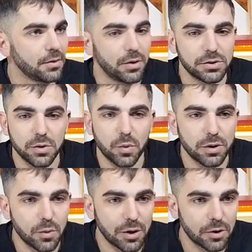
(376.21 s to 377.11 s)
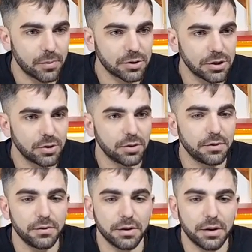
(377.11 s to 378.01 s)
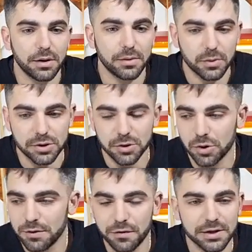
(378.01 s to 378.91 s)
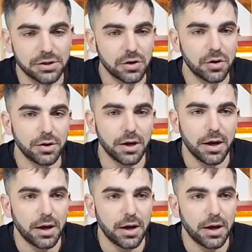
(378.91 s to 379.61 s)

tuvieron 54% de, eh, por ciento de inflación,